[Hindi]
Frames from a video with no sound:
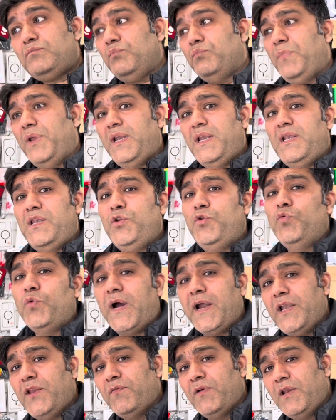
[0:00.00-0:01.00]
मेरे न्यू
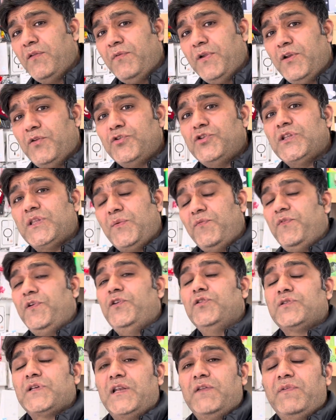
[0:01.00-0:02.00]
आने वाली वीडियो जितनी भी
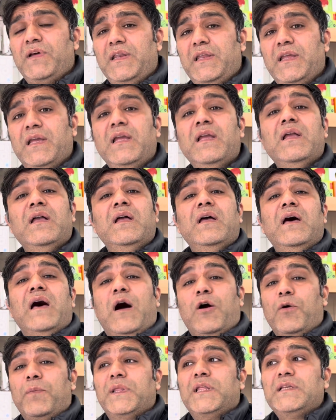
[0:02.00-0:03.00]
वीडियोस आने वाली हैं
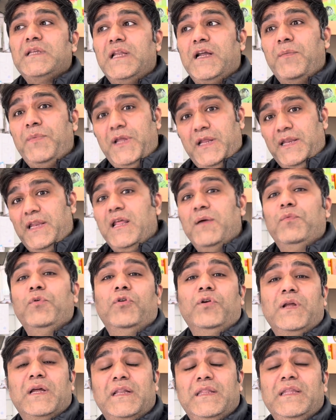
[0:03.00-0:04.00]
आपको पता चलेगा अभी अली ने
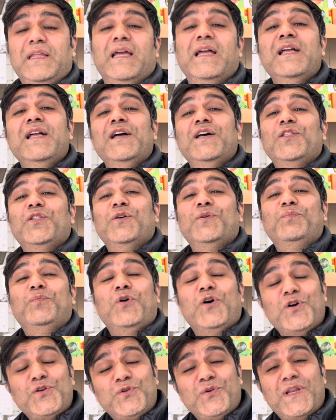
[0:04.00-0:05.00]
अपलोड कर दिया तो
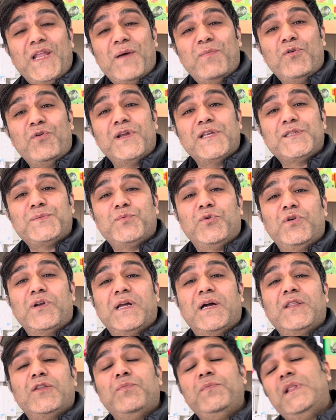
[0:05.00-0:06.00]
बहुत शुक्रिया आप लोगों की सपोर्ट
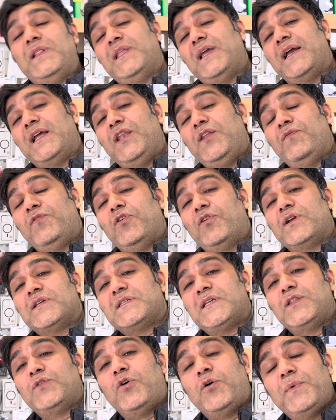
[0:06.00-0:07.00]
का तो मिलते हैं आगे न्यू ब्लॉग के
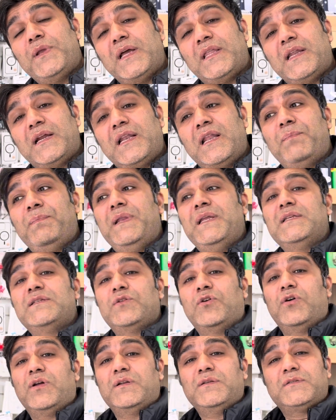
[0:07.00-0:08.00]
साथ दो में याद रखना प्लीज़
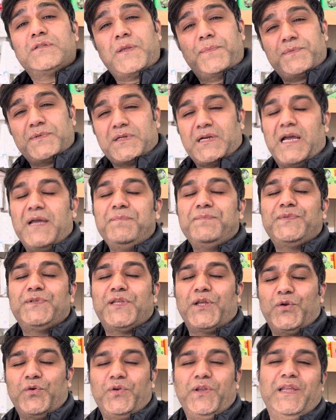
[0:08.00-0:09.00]
और सब्सक्राइब
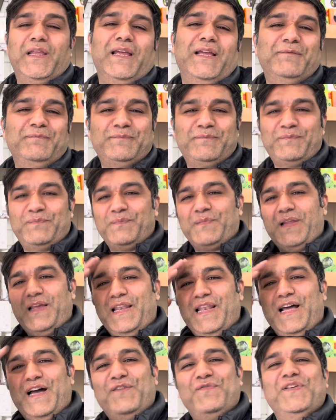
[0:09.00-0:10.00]
ज़रूरी है
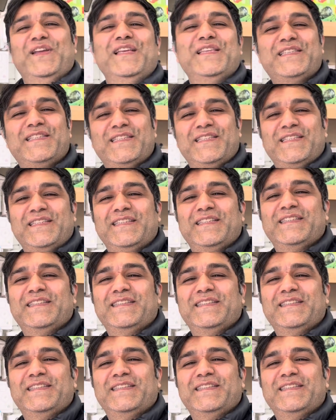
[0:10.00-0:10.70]
अल्लाह हाफिज़